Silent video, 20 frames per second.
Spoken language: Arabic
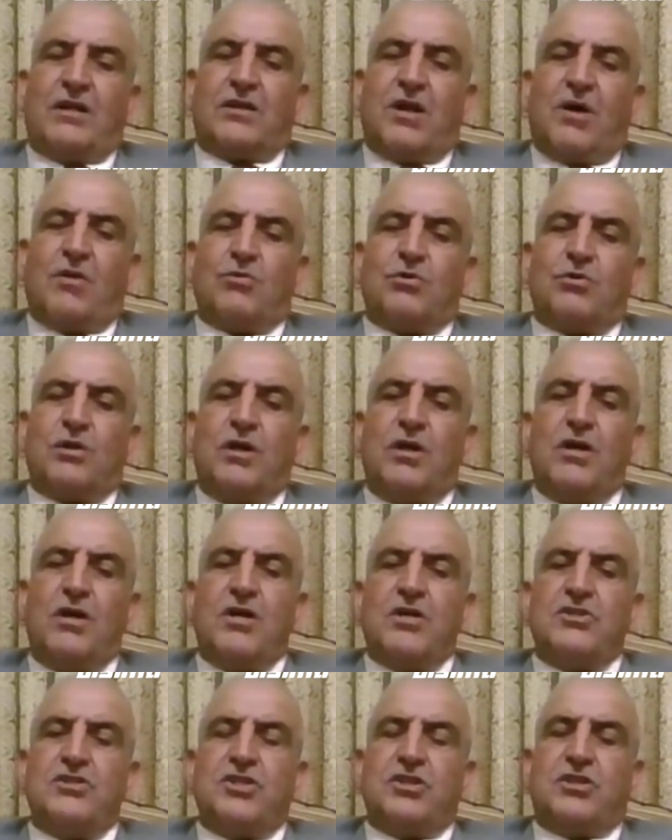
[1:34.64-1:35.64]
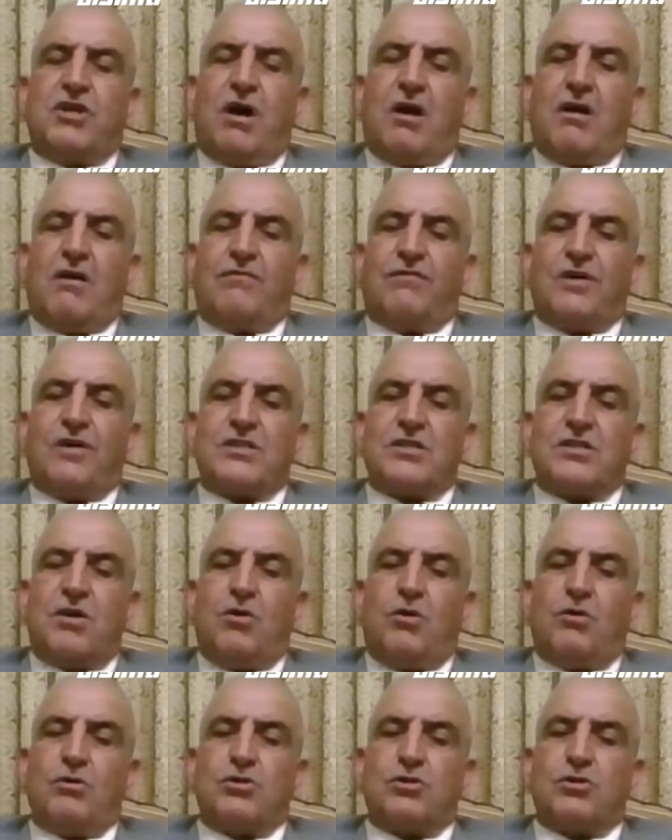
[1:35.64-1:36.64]
طوق جدار الفصل
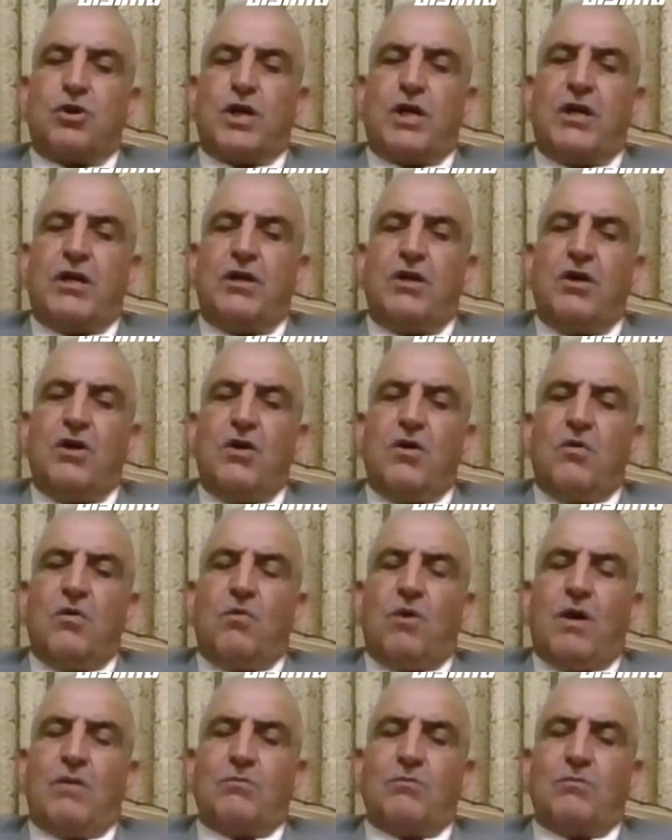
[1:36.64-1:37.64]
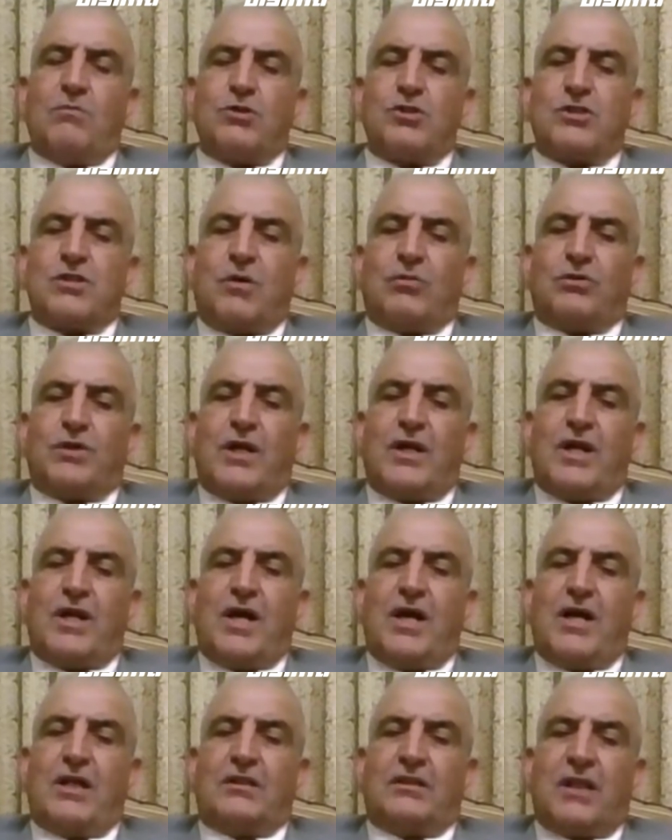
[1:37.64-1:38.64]
العنصري
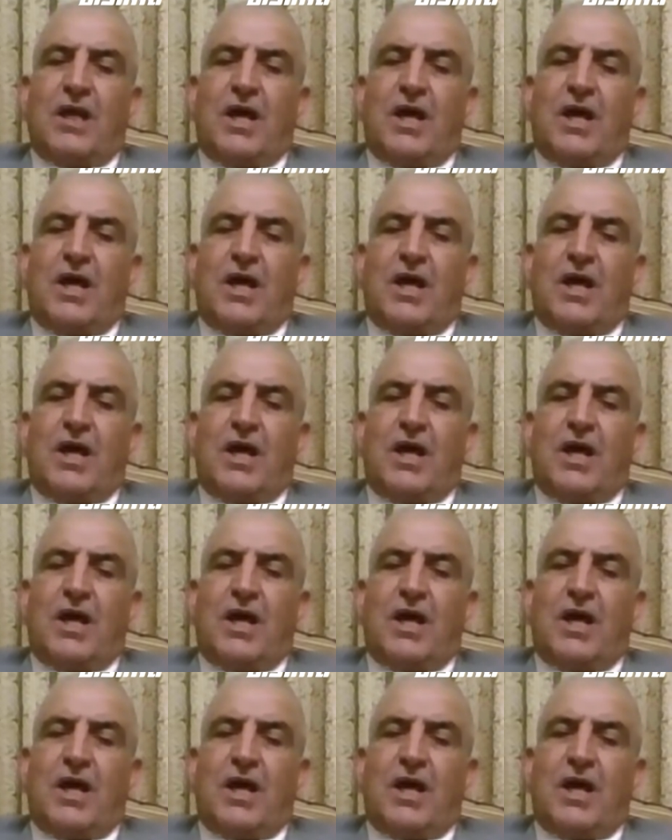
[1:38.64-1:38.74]
والمستوطنات